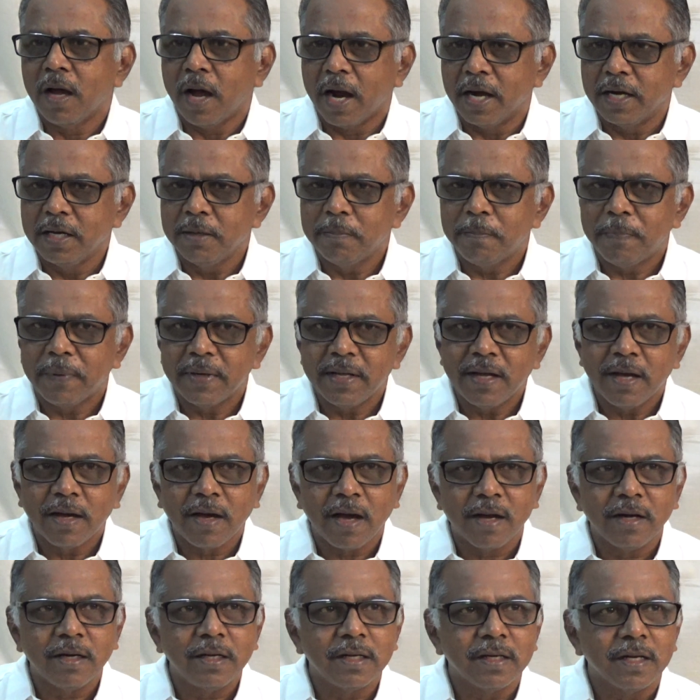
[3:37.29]
அடிப்படையாக
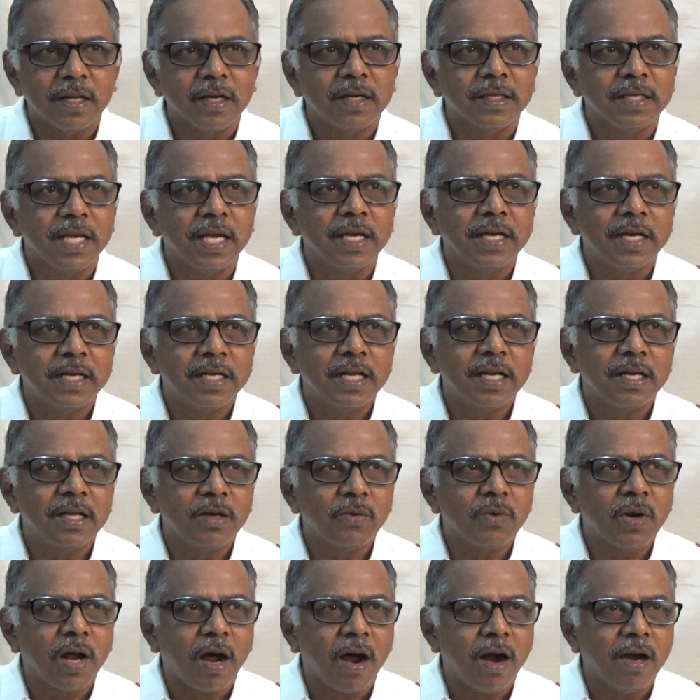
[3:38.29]
காரணம் என்கிட்ட இருக்க
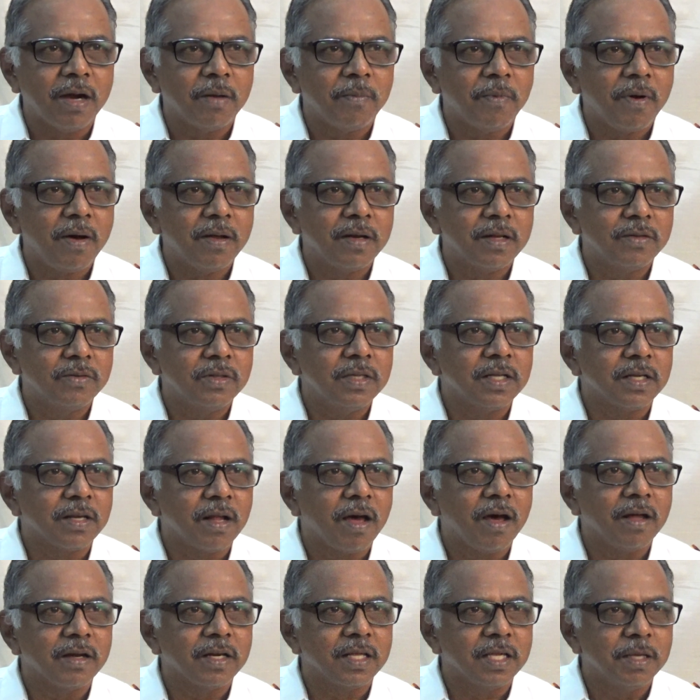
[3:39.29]
ஒரு ஆழமானது
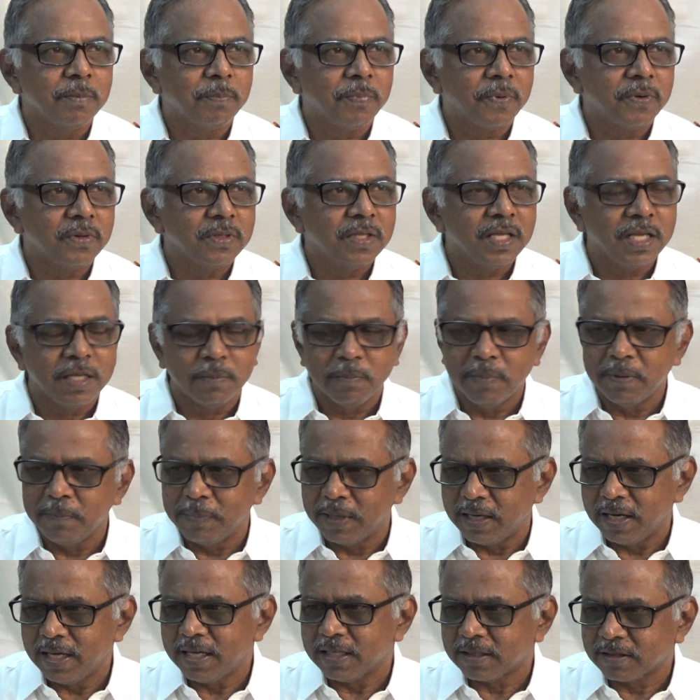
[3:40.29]
நான் இப்பொழுது இன்பம்
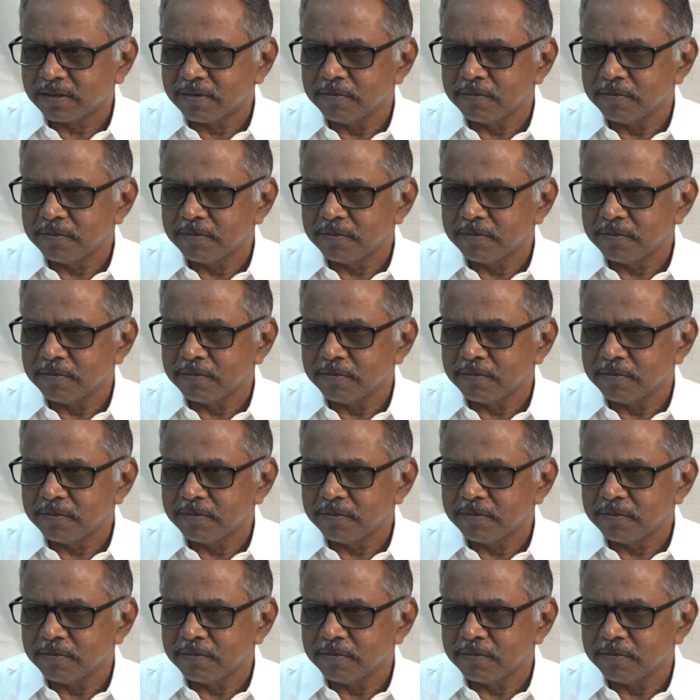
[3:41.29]
இல்லை